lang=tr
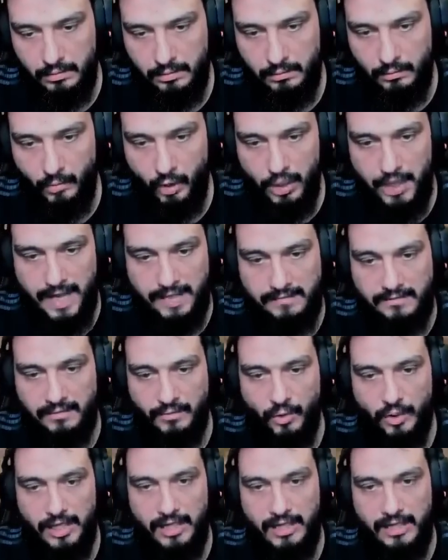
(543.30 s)
Moli attım
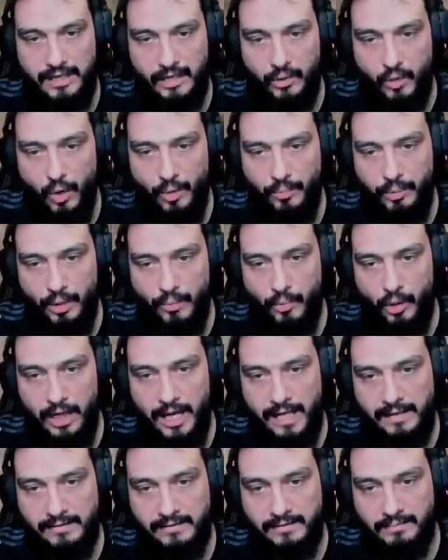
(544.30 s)
oralara. Komple moli
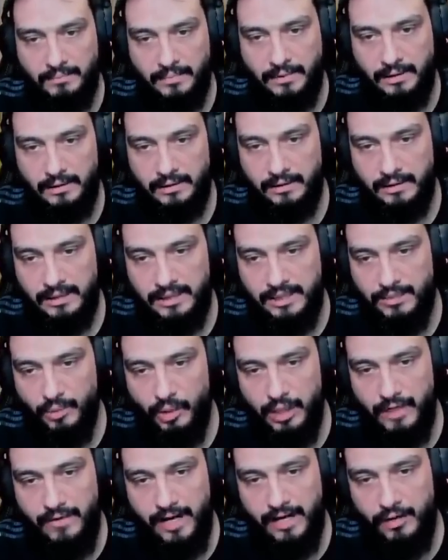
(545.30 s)
attım. İki
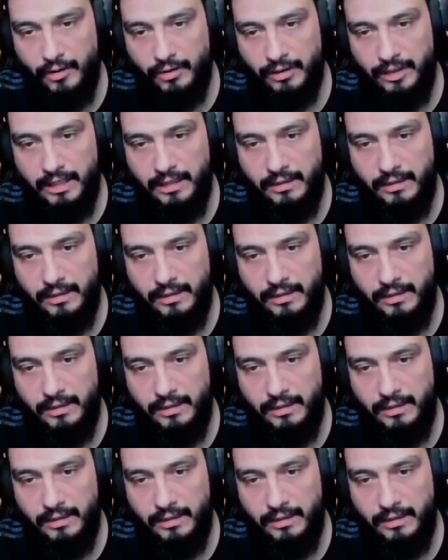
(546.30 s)
moli var orada.